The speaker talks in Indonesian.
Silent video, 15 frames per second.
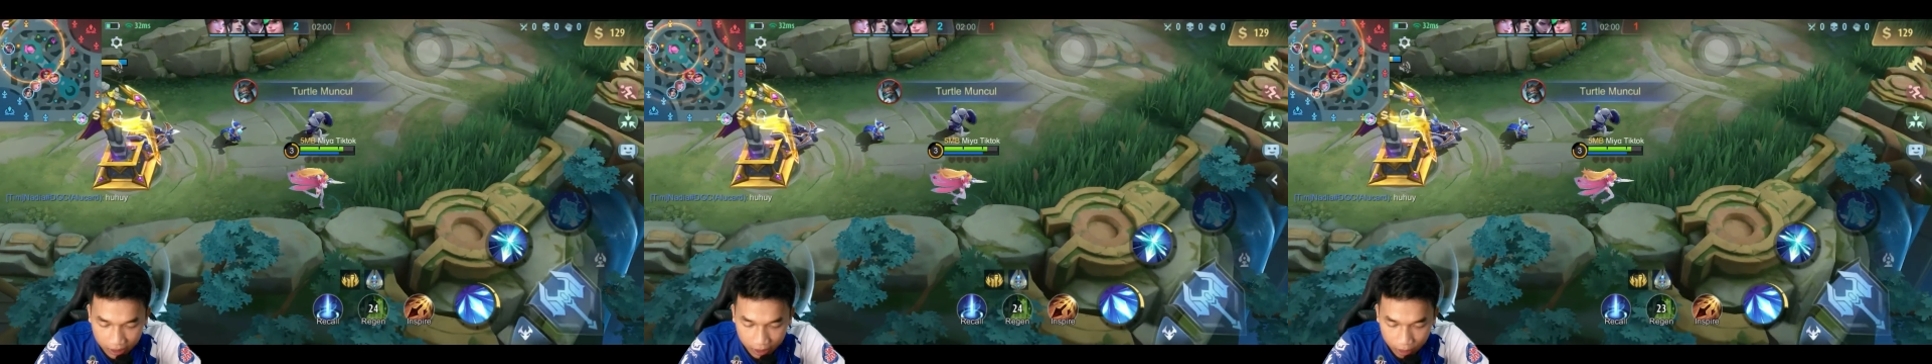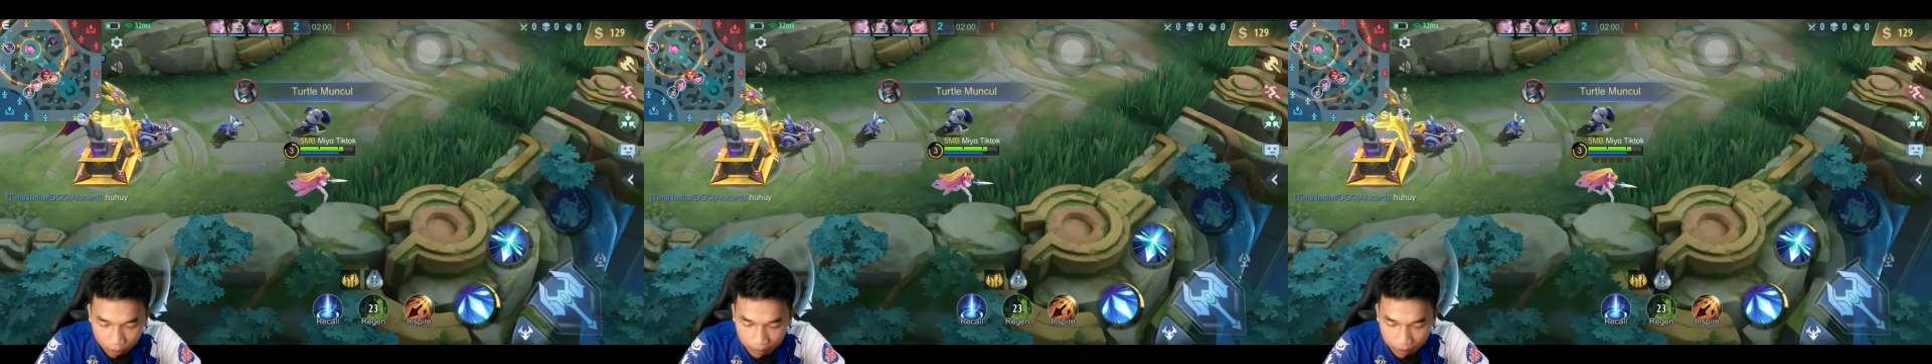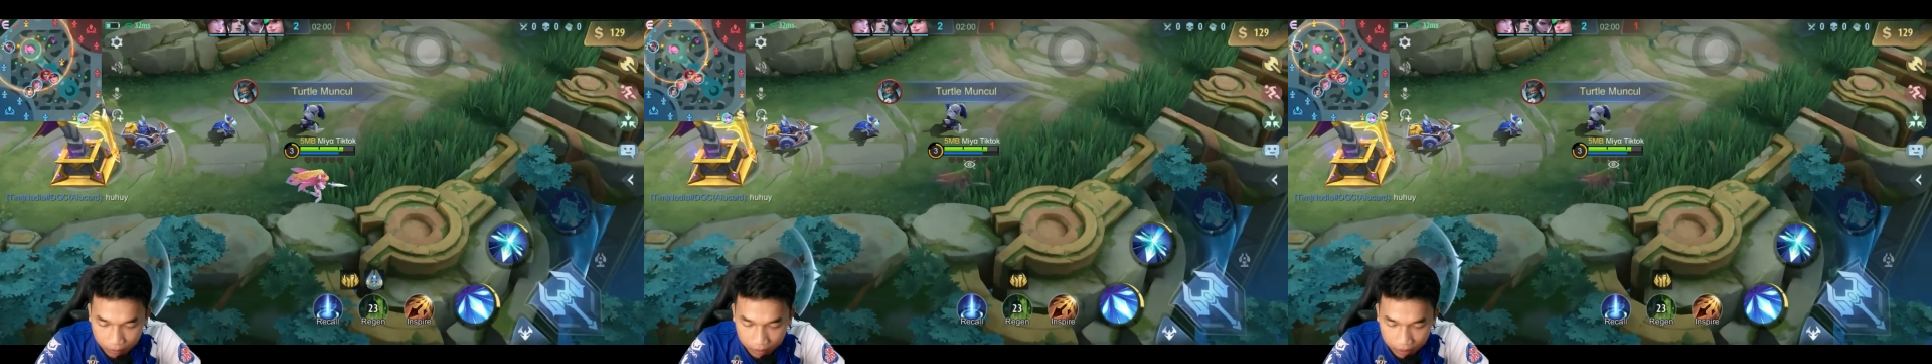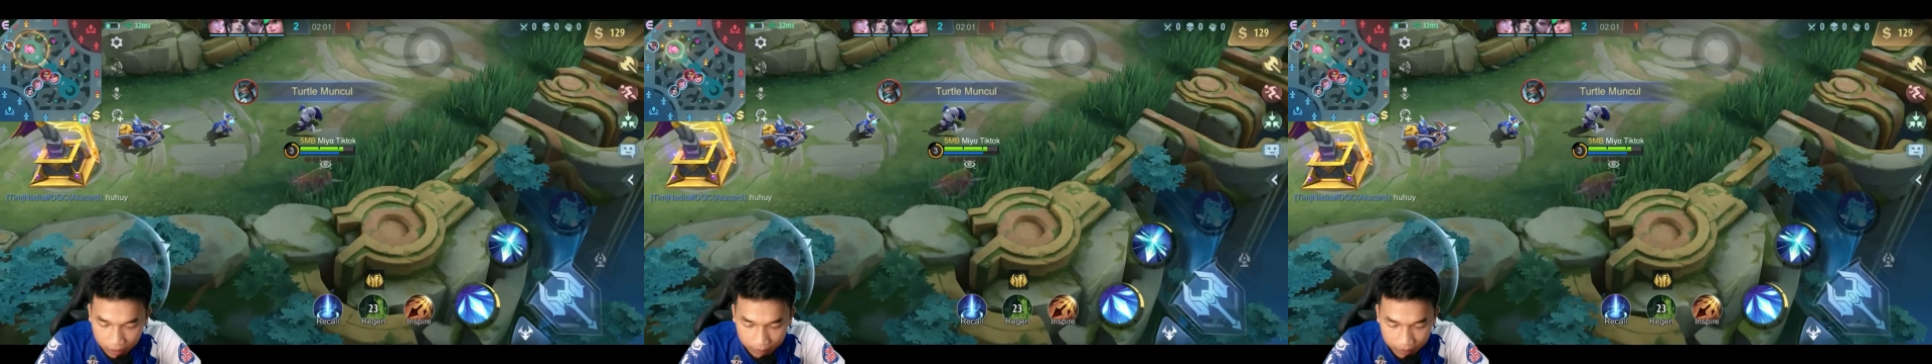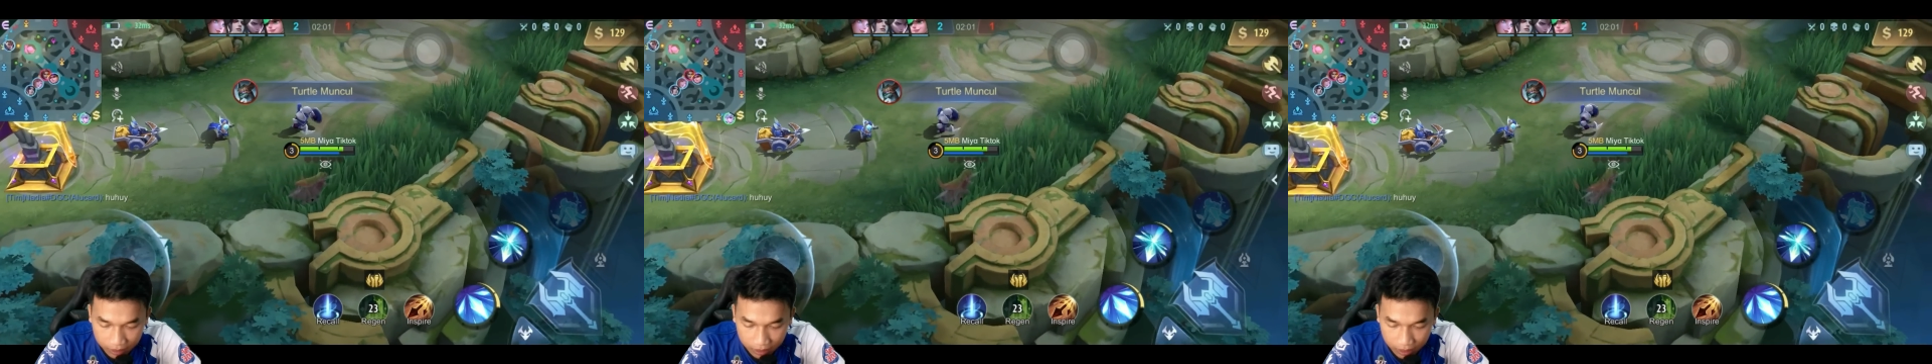hero power,
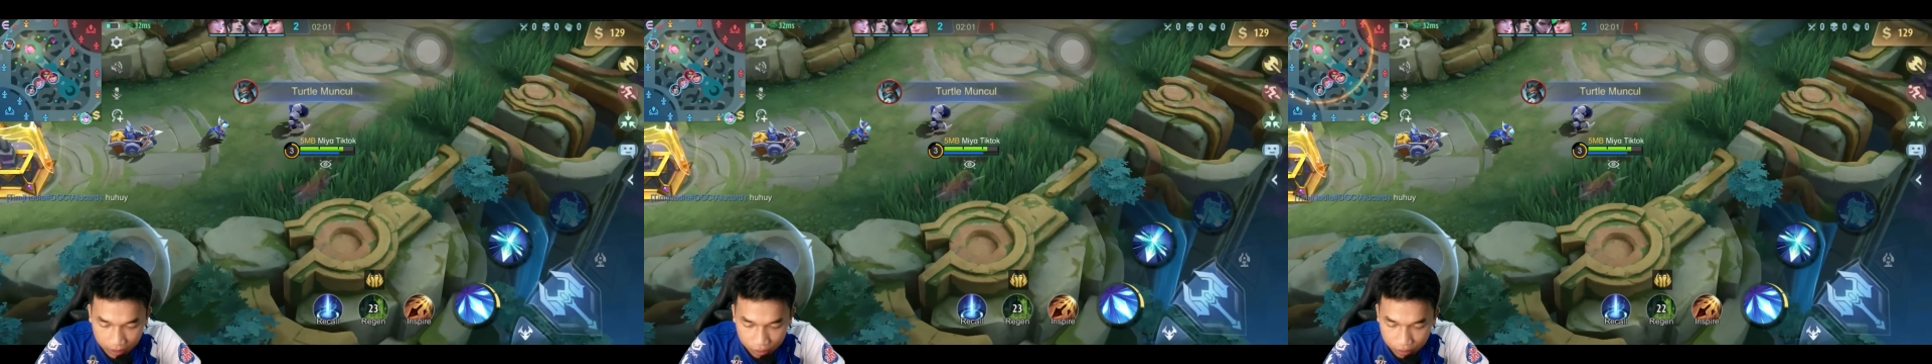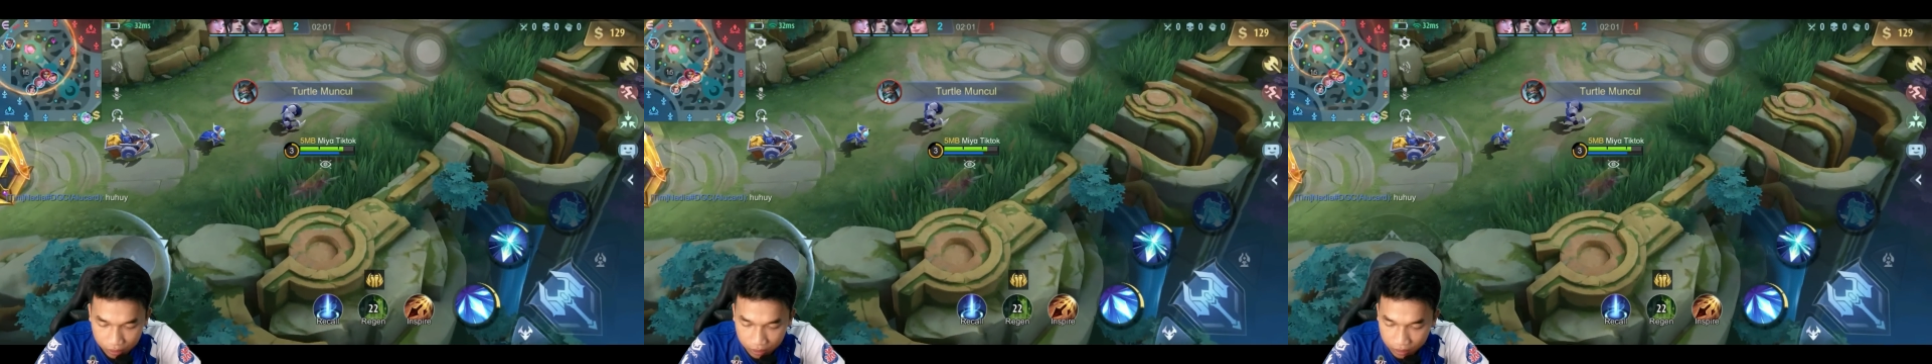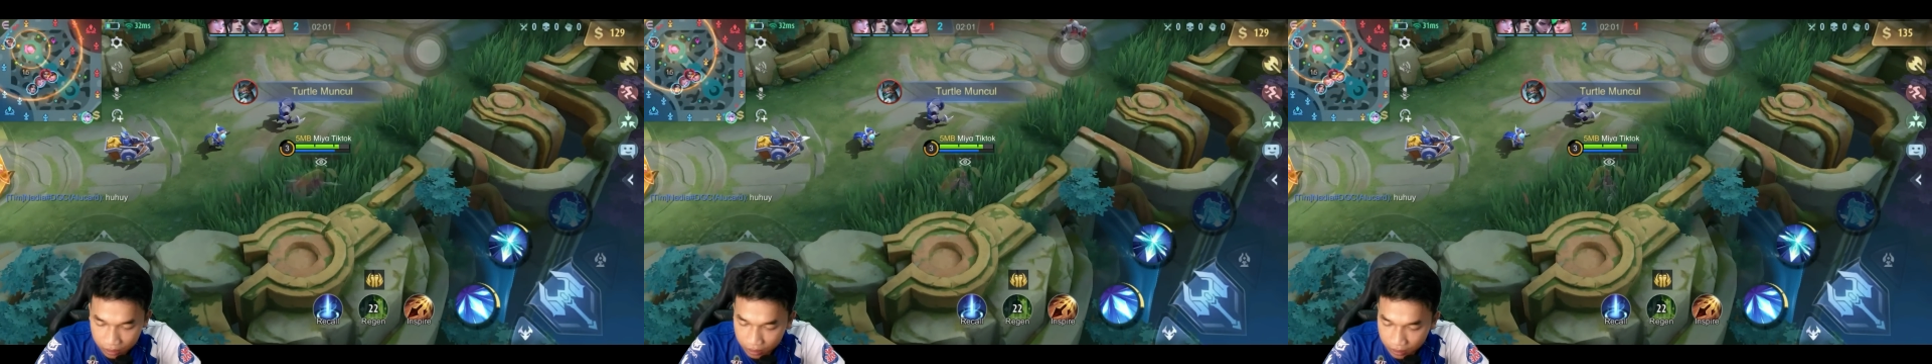tapi kita harus